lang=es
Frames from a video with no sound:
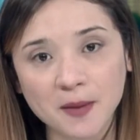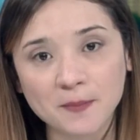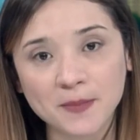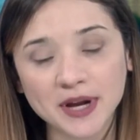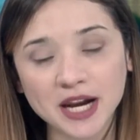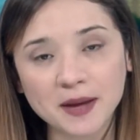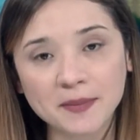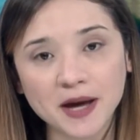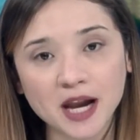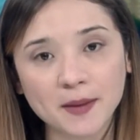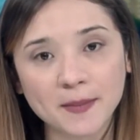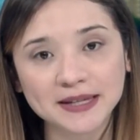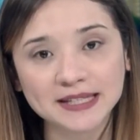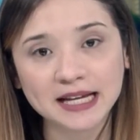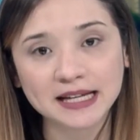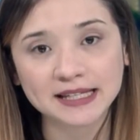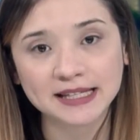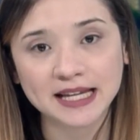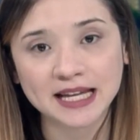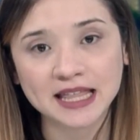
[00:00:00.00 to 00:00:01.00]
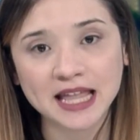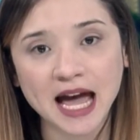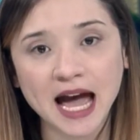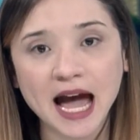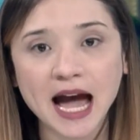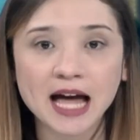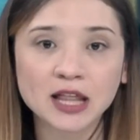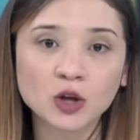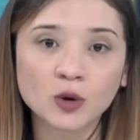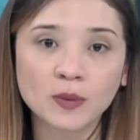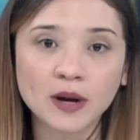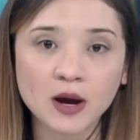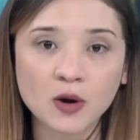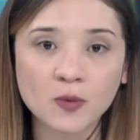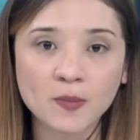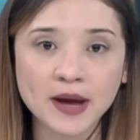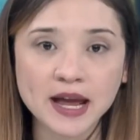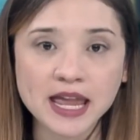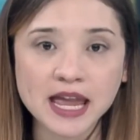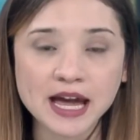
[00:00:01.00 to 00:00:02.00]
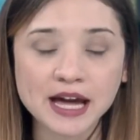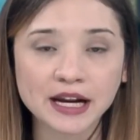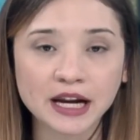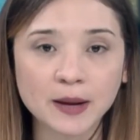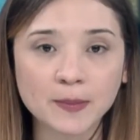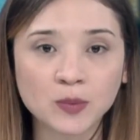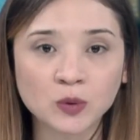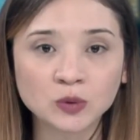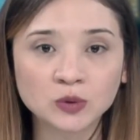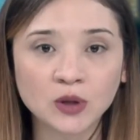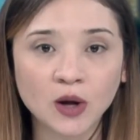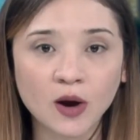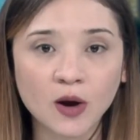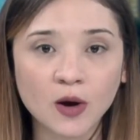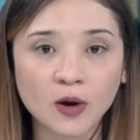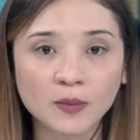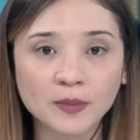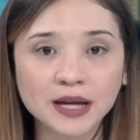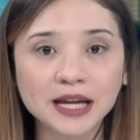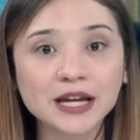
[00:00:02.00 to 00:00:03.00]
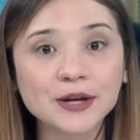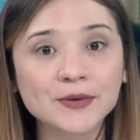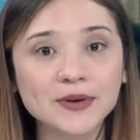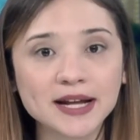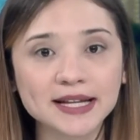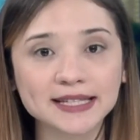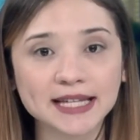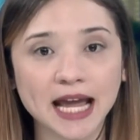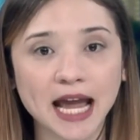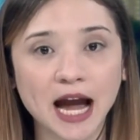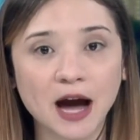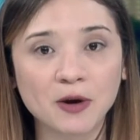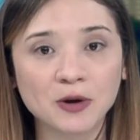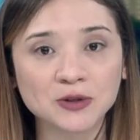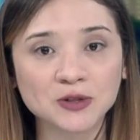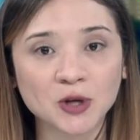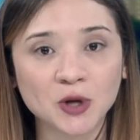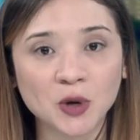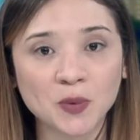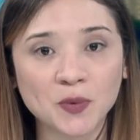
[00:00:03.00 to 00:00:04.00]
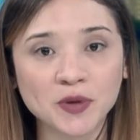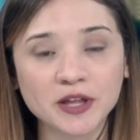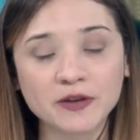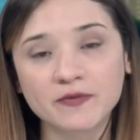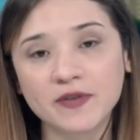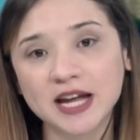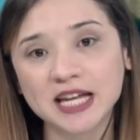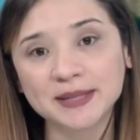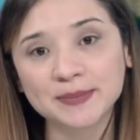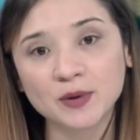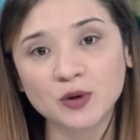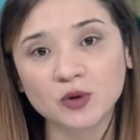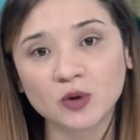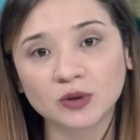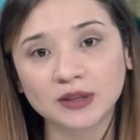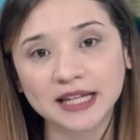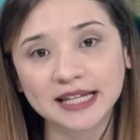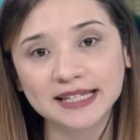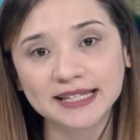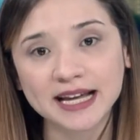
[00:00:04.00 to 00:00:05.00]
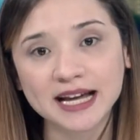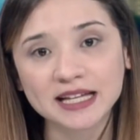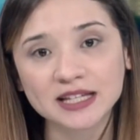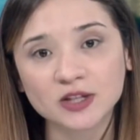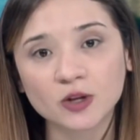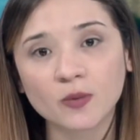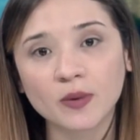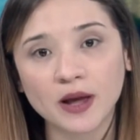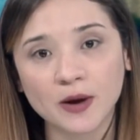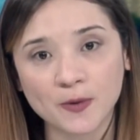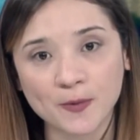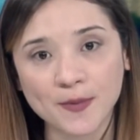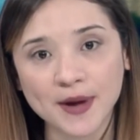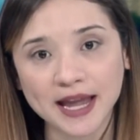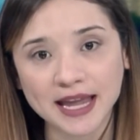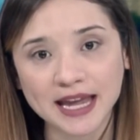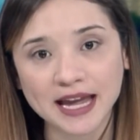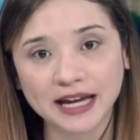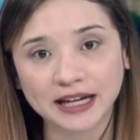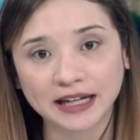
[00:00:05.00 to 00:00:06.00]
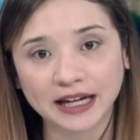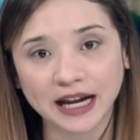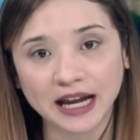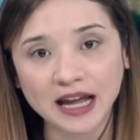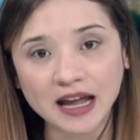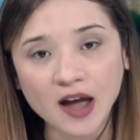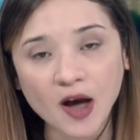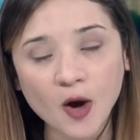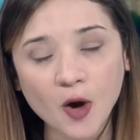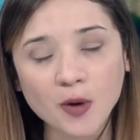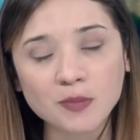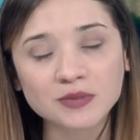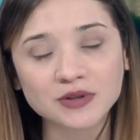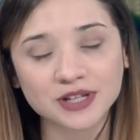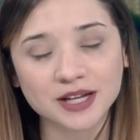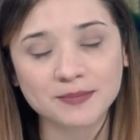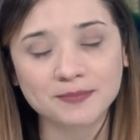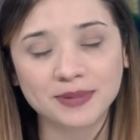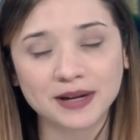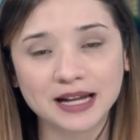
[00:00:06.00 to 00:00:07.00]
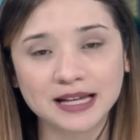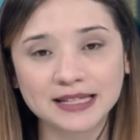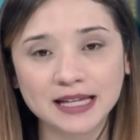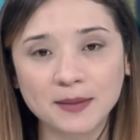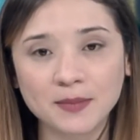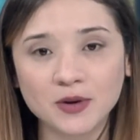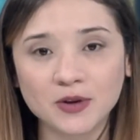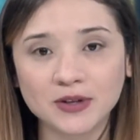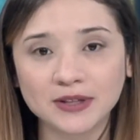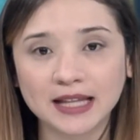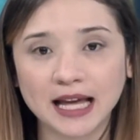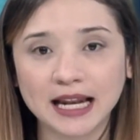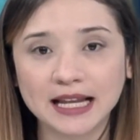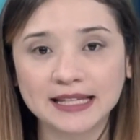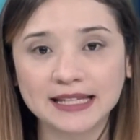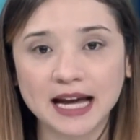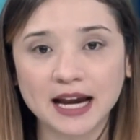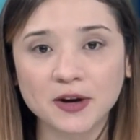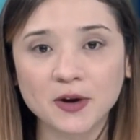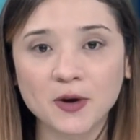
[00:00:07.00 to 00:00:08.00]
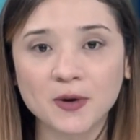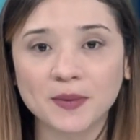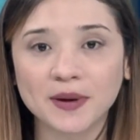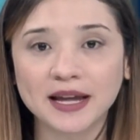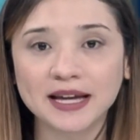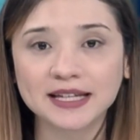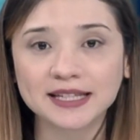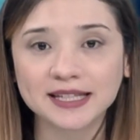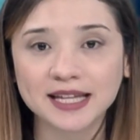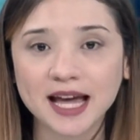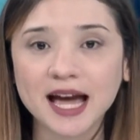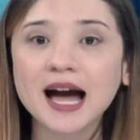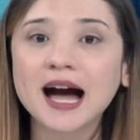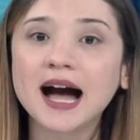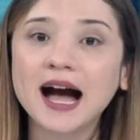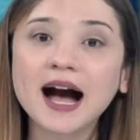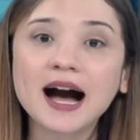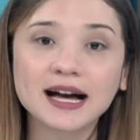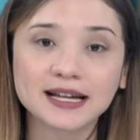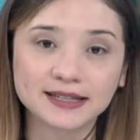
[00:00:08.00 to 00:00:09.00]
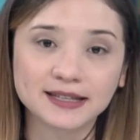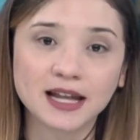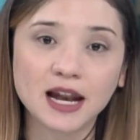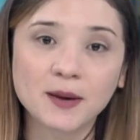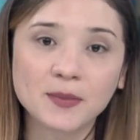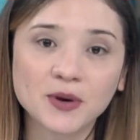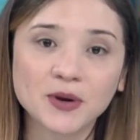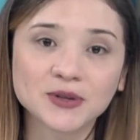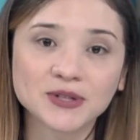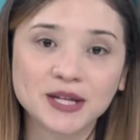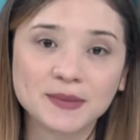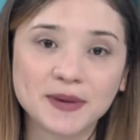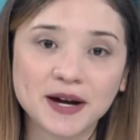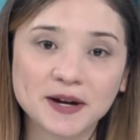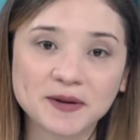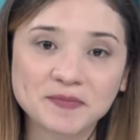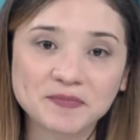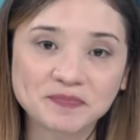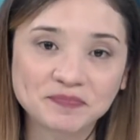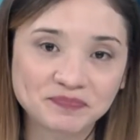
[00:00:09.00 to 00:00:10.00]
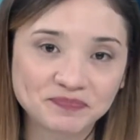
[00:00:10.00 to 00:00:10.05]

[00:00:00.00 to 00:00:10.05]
Bueno, y para más acceda a wbir.com y únase a nuestro grupo de Facebook Noticias WBR. Como siempre les habló Dalisa Robles. Hasta la próxima.